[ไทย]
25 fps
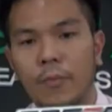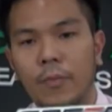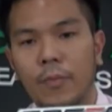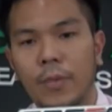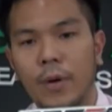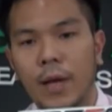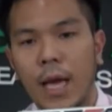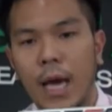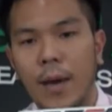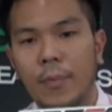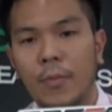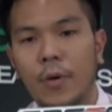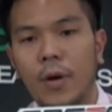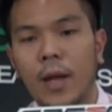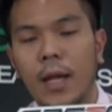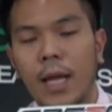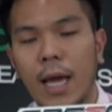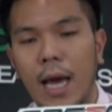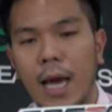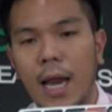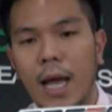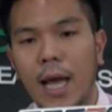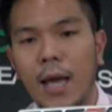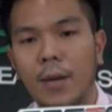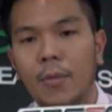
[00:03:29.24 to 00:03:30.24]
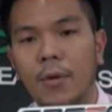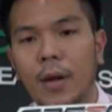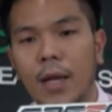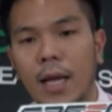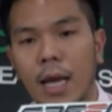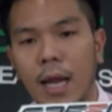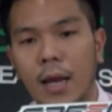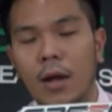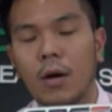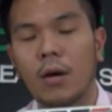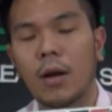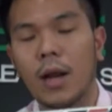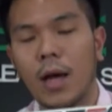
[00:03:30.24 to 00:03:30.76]
กับการบริการให้
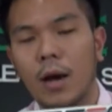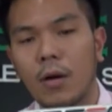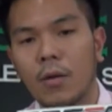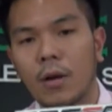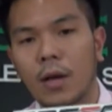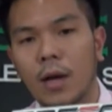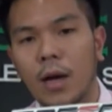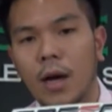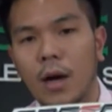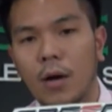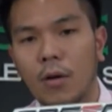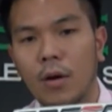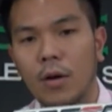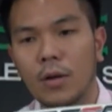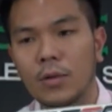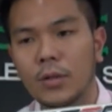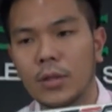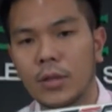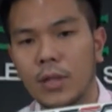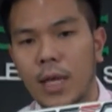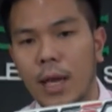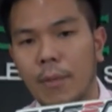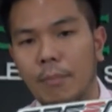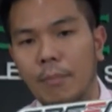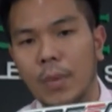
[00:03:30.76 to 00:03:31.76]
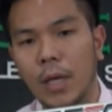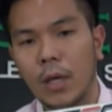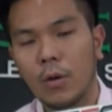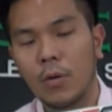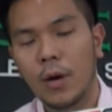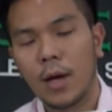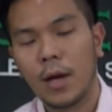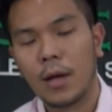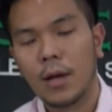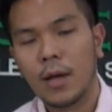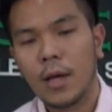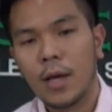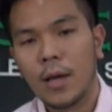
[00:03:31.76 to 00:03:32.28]
บริการของเราเนี่ยเขาก็รู้สึกแฮป
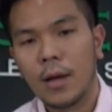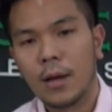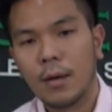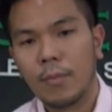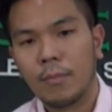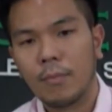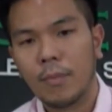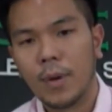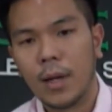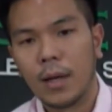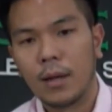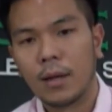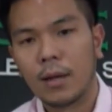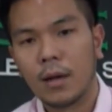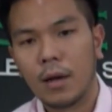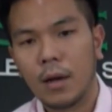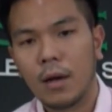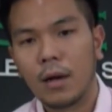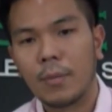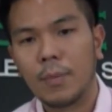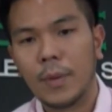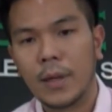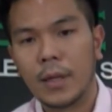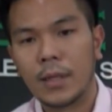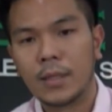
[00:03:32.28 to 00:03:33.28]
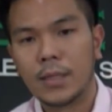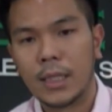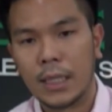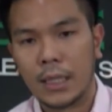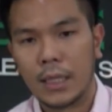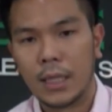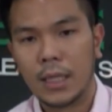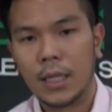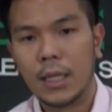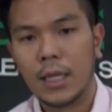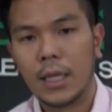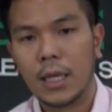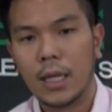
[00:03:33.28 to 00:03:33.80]
ปี้ว่ามันก็เป็น
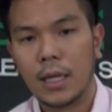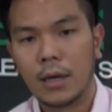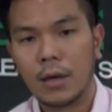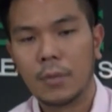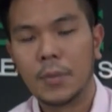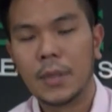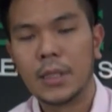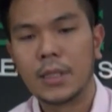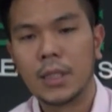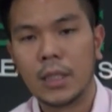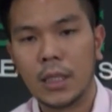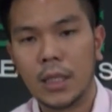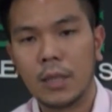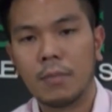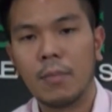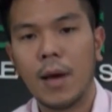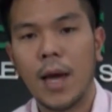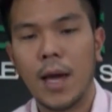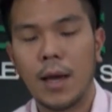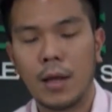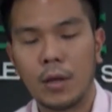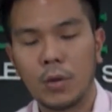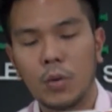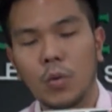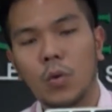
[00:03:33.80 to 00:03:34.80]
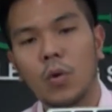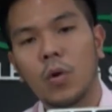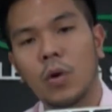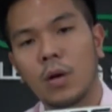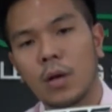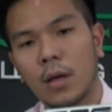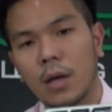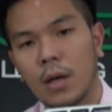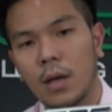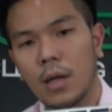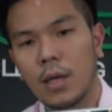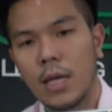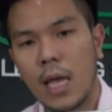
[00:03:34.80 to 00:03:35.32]
สิ่งที่ดีแล้วก็เป็นสิ่งที่ใหม่ทุ
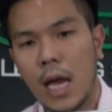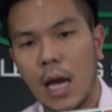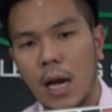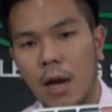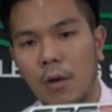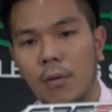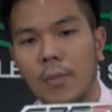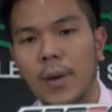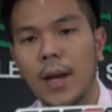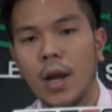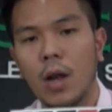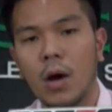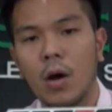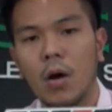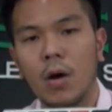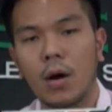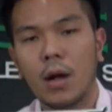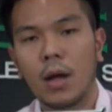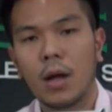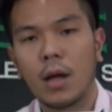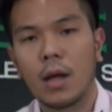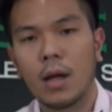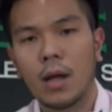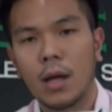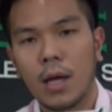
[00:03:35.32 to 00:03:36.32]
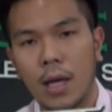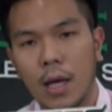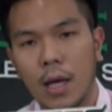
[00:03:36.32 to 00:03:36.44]
กคนก็เลยอยากเข้ามาลอง